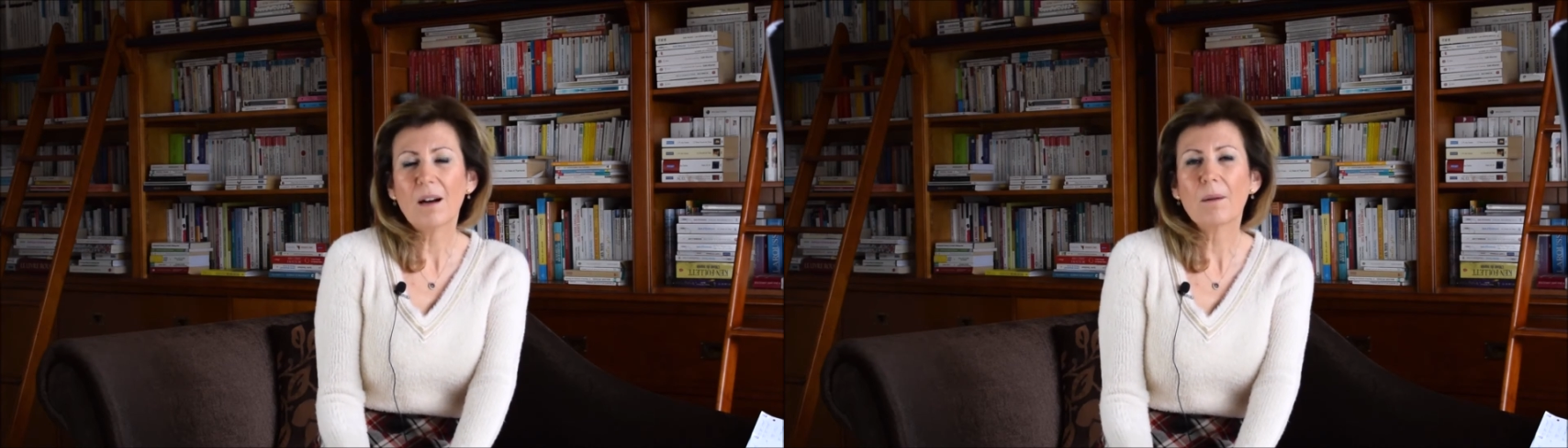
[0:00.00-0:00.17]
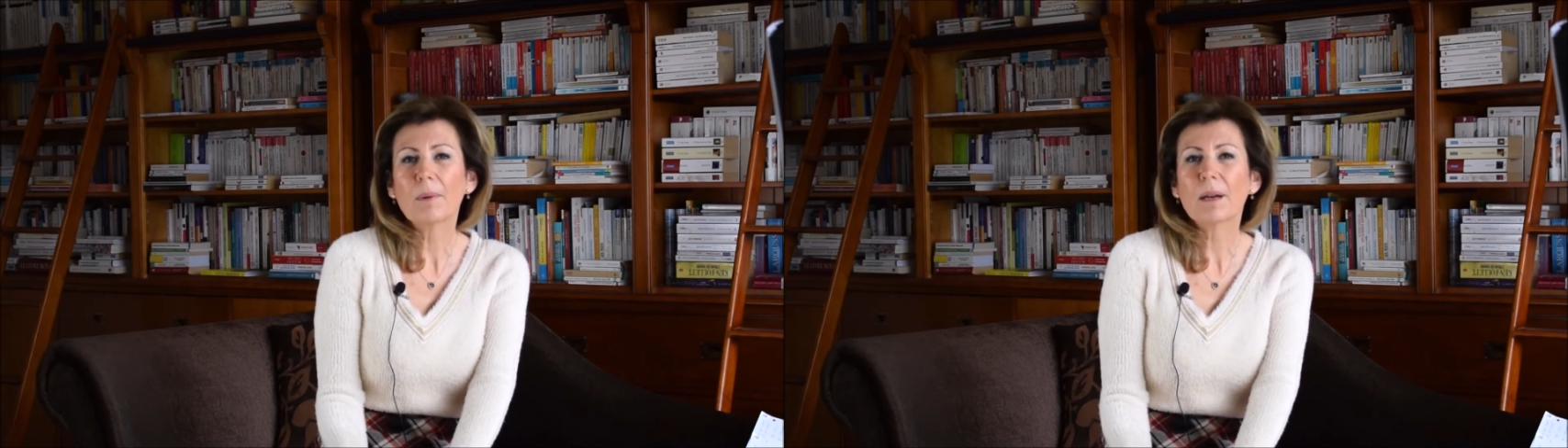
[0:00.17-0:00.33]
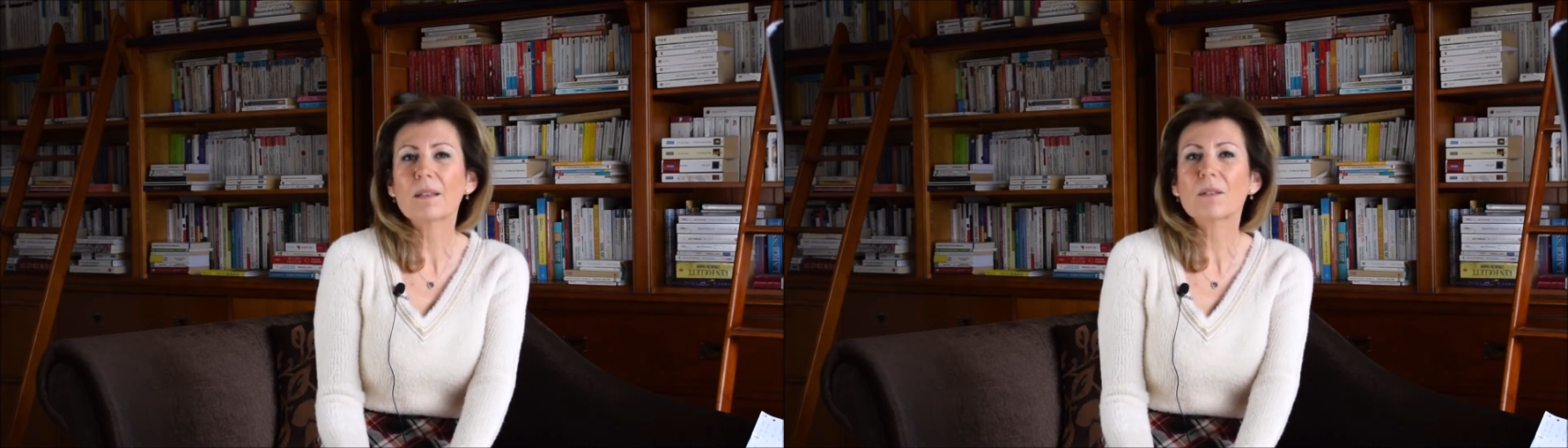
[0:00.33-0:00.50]
en
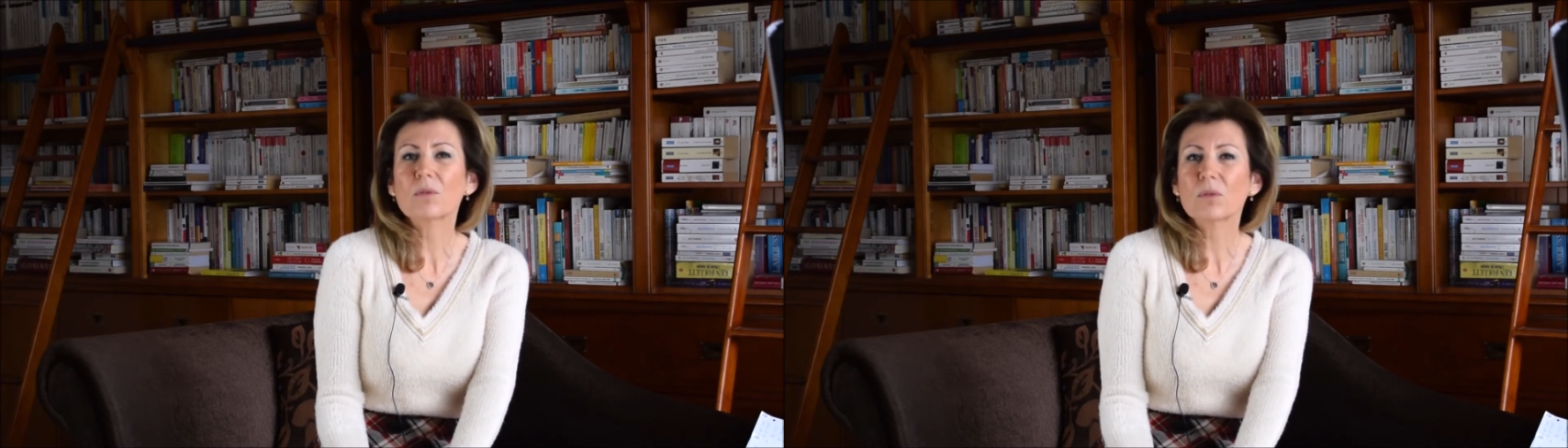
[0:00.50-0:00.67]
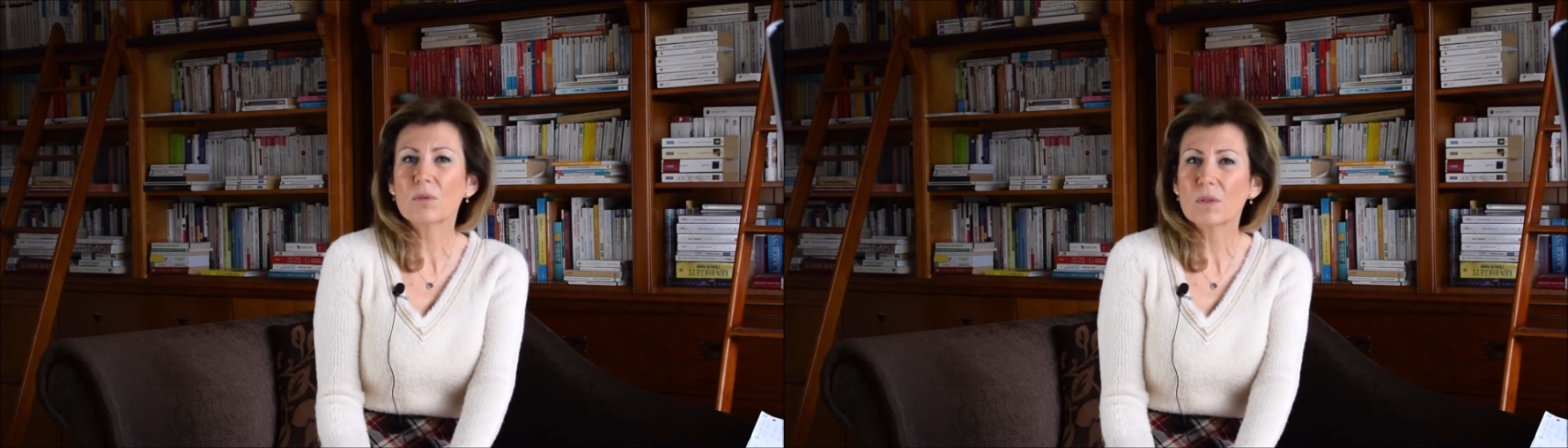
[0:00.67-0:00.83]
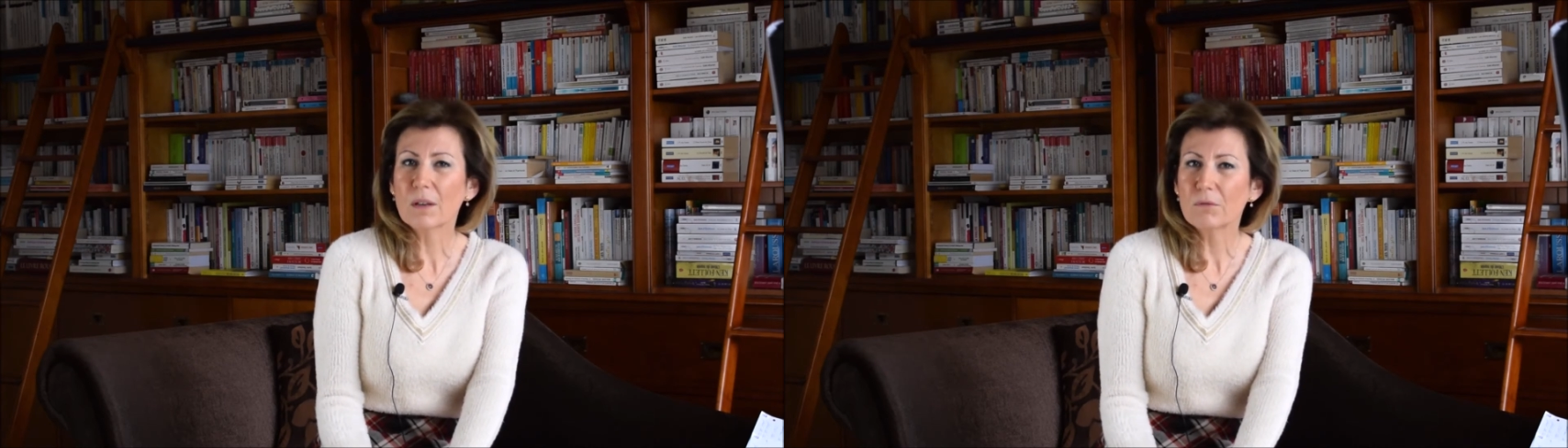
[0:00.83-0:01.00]
présence
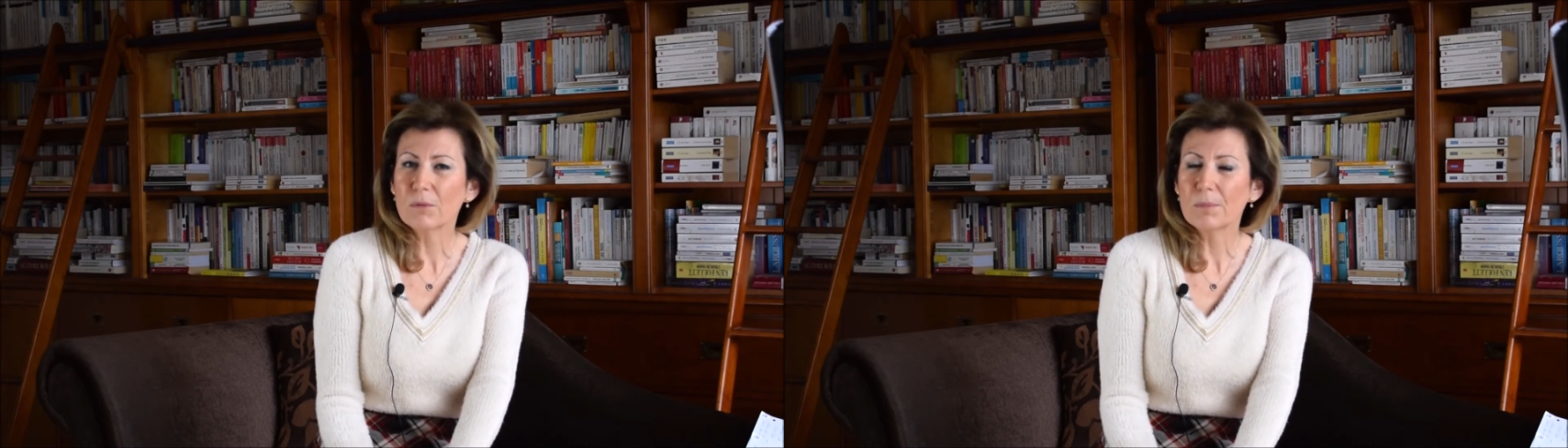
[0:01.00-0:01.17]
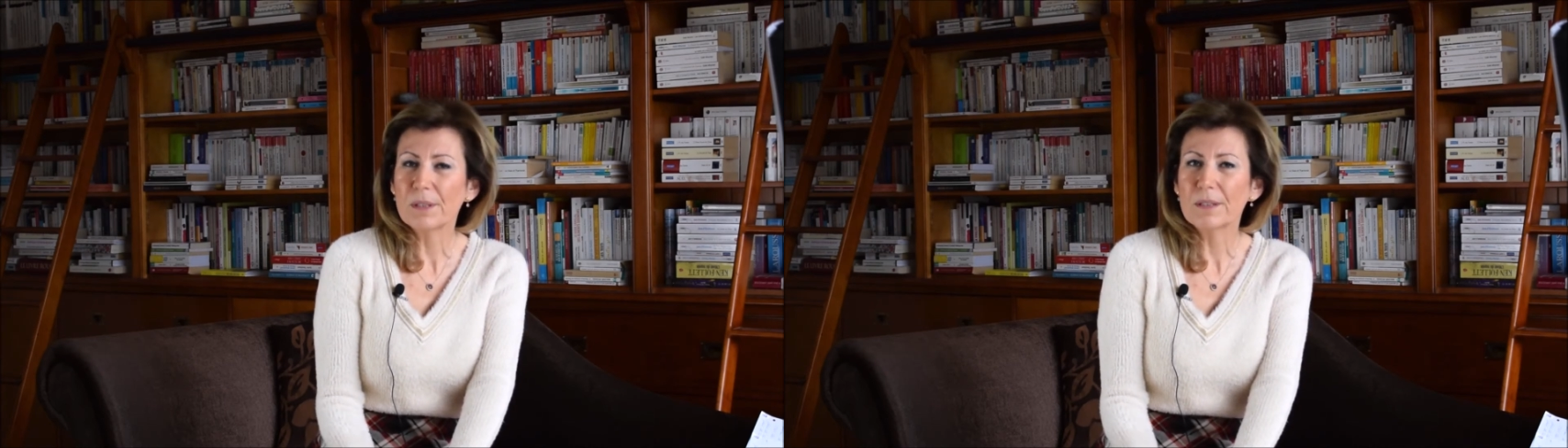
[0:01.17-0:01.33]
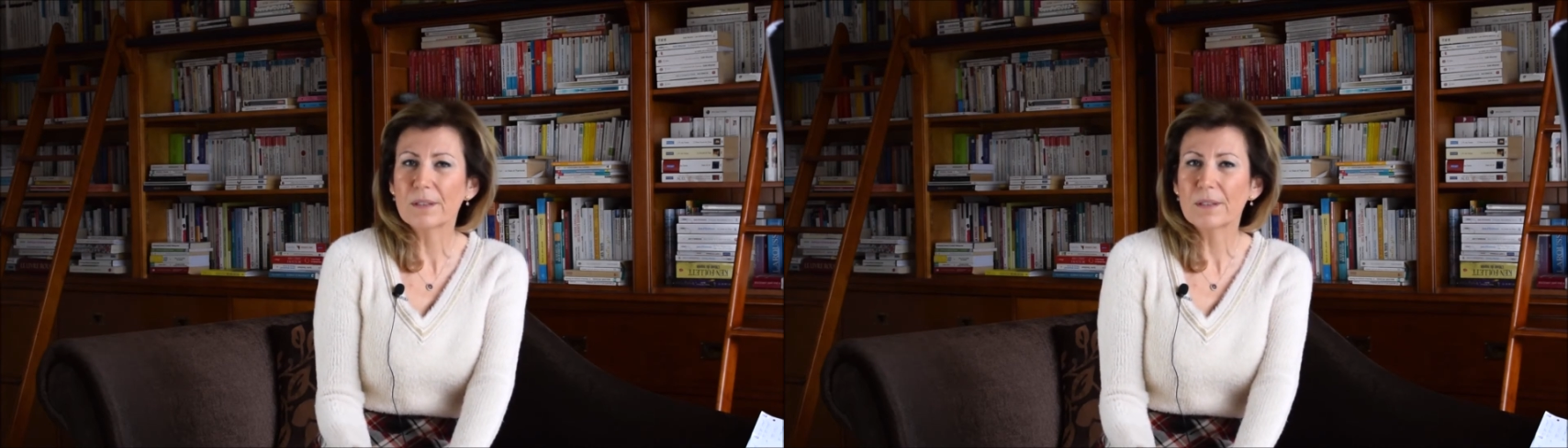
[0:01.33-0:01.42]
de sa phobie.